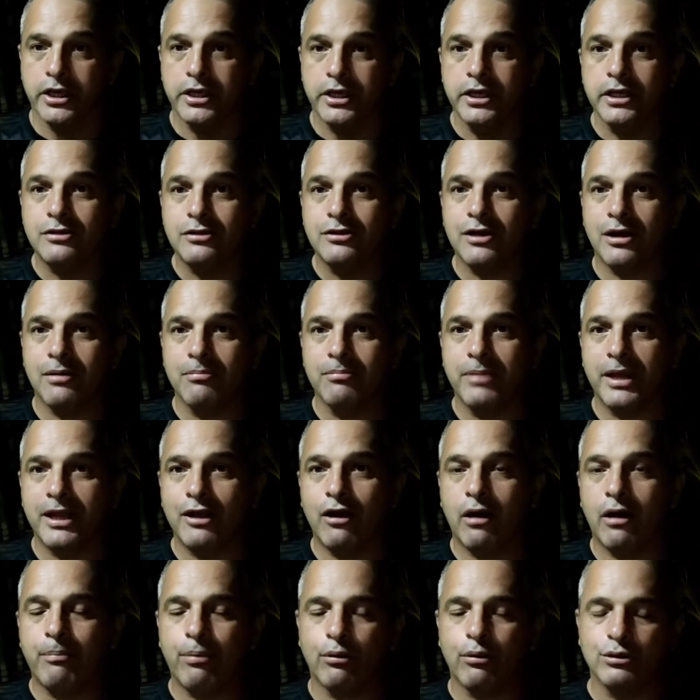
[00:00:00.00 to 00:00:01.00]
E também
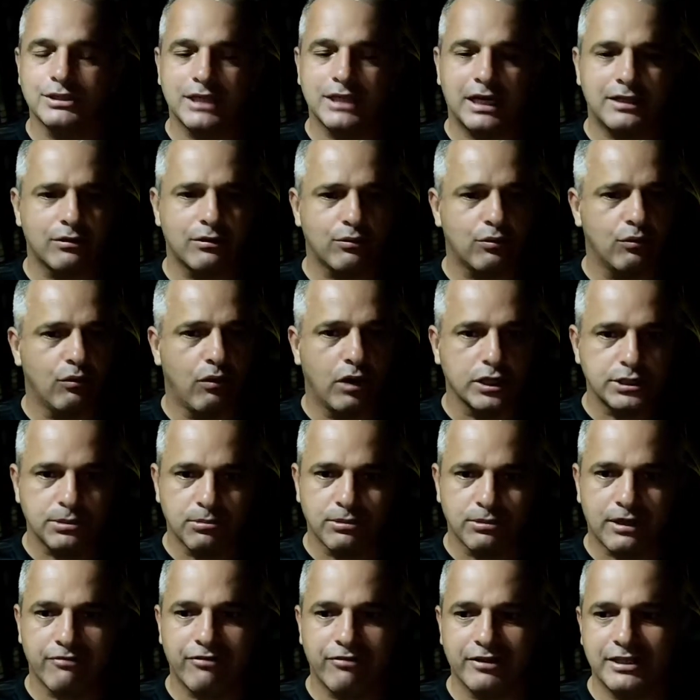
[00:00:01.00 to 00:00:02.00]
é uma pousada com
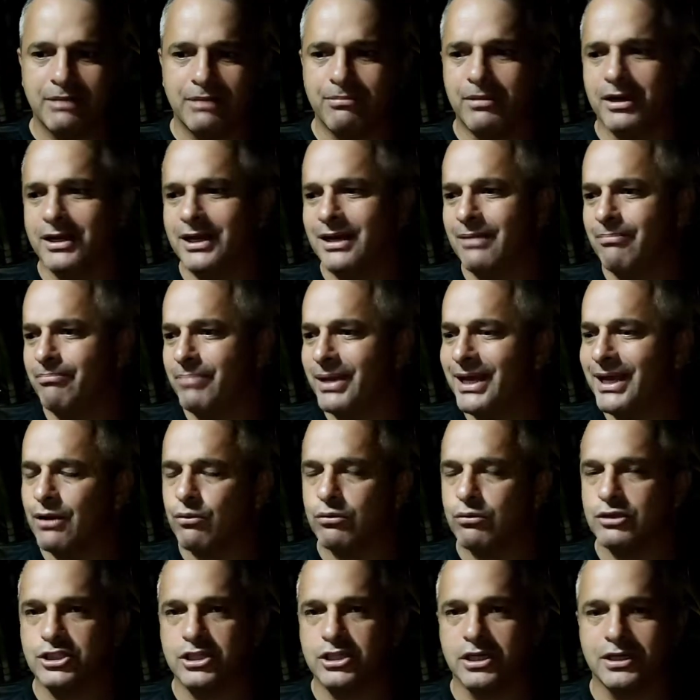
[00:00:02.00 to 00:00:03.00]
ótimo café da manhã, bem
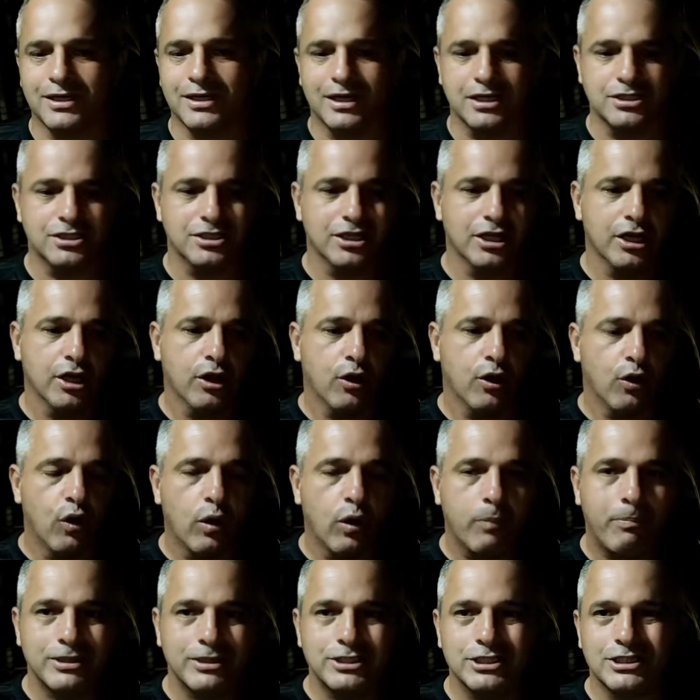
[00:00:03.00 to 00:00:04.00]
aconchegante,
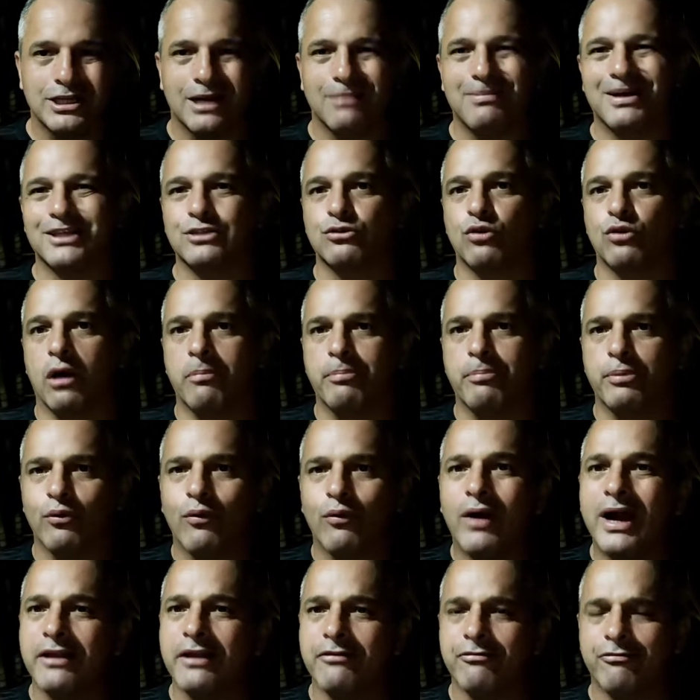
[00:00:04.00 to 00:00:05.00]
roupa de cama top,
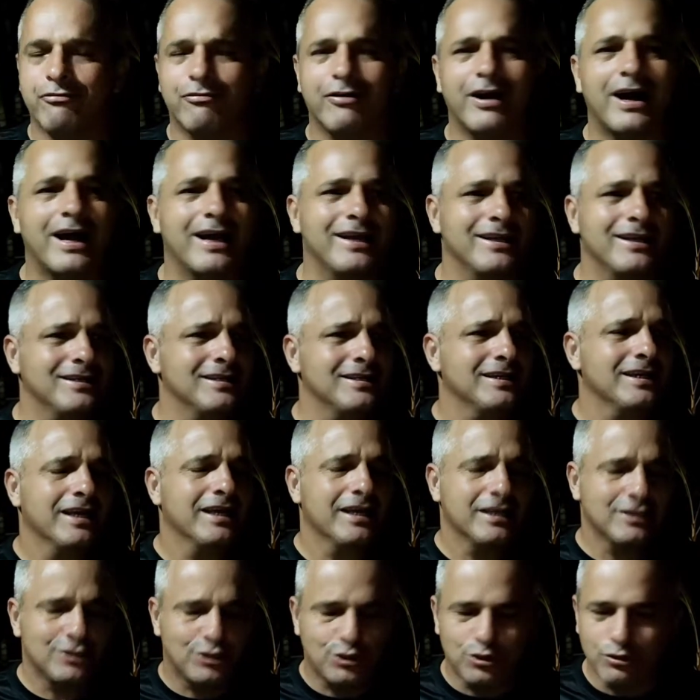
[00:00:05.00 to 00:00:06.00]
Wi-Fi,
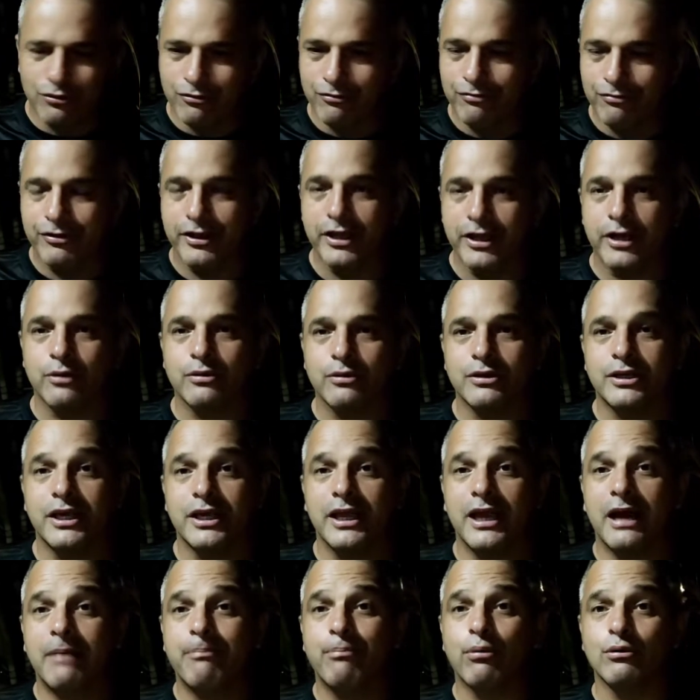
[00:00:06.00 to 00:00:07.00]
chuveiro
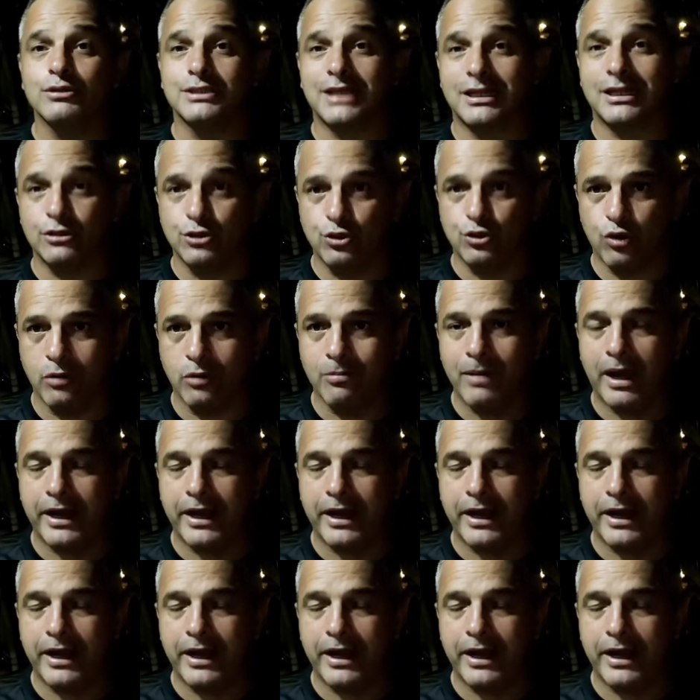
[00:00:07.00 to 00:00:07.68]
que é a pousada João e